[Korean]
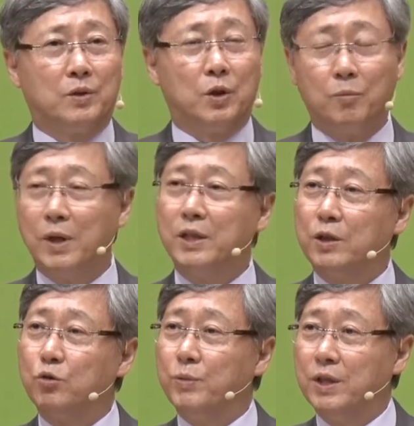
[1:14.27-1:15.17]
정말
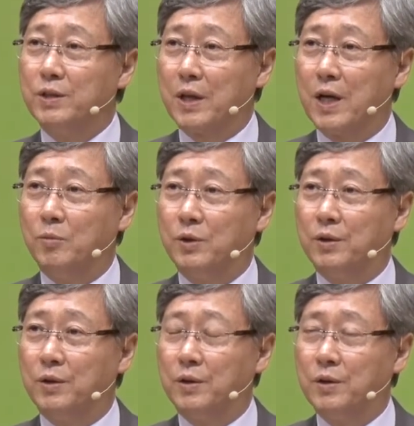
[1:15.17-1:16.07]
예수 믿는
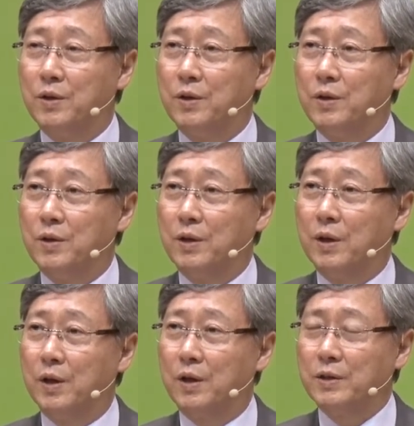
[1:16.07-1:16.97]
사람은
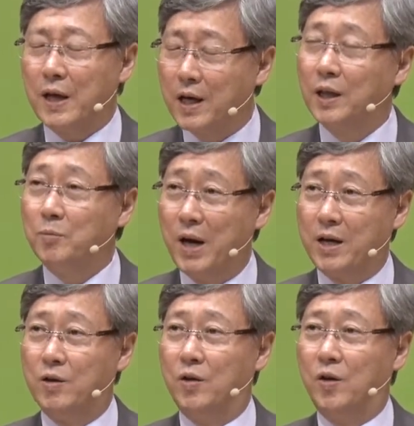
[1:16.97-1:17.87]
아, 사랑이
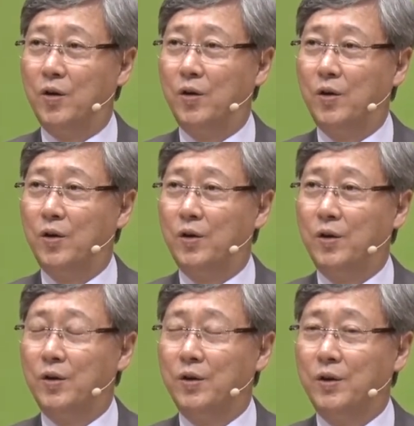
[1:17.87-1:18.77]
많어.
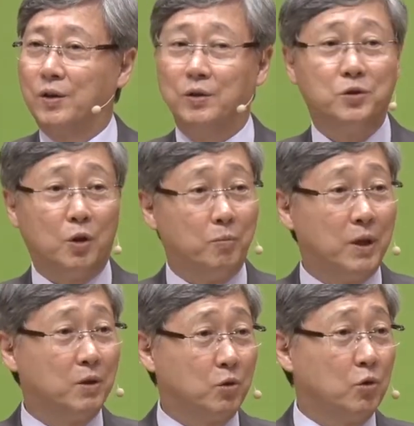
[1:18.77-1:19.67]
그건
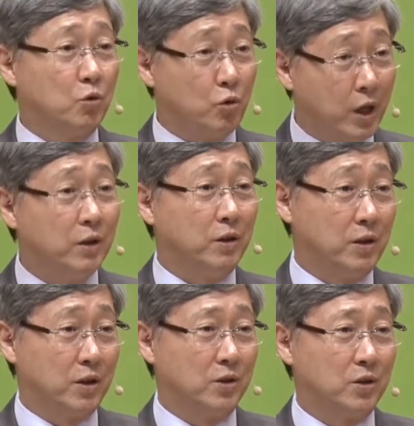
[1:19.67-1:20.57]
정말 귀한
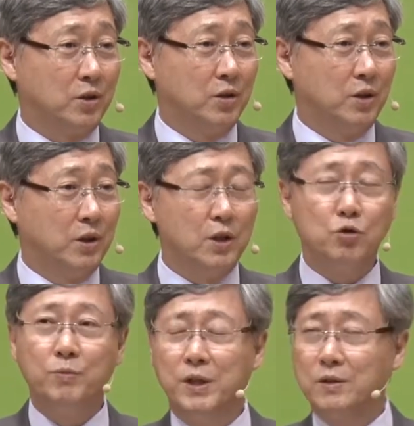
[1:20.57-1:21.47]
일이겠죠.
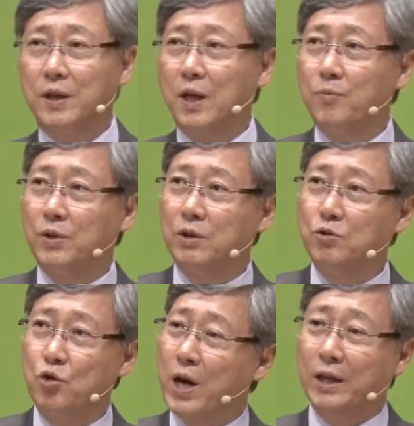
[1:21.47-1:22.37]
예수 믿는
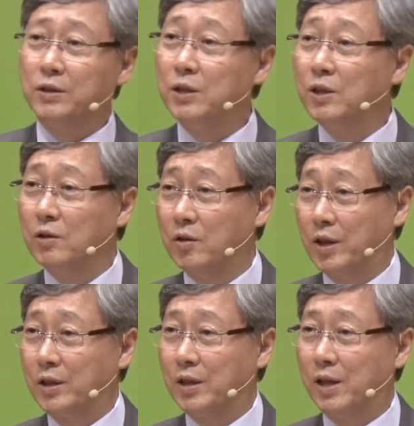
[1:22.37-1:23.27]
사람들은 죄 안 짓는 것
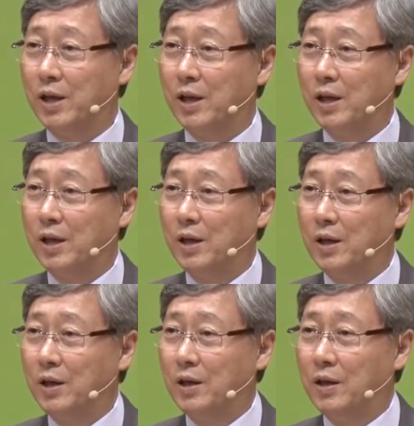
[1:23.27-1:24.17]
같아.
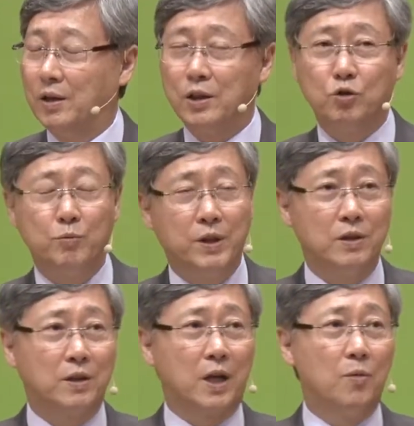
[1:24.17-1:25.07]
예수
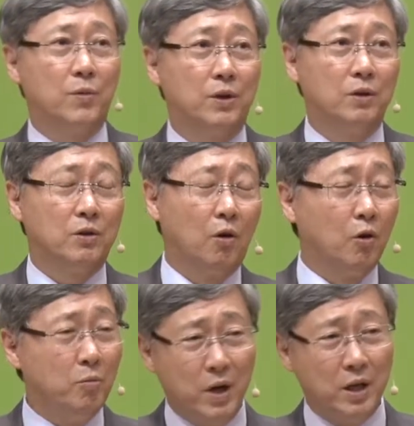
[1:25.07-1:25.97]
믿는 사람들은
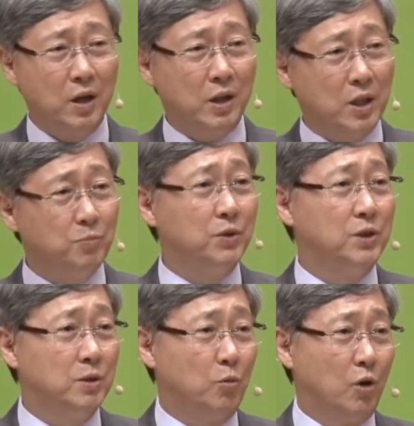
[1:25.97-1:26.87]
얼마나
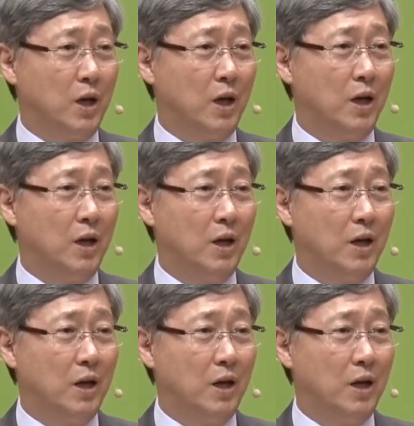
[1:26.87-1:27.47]
기쁜지 몰라.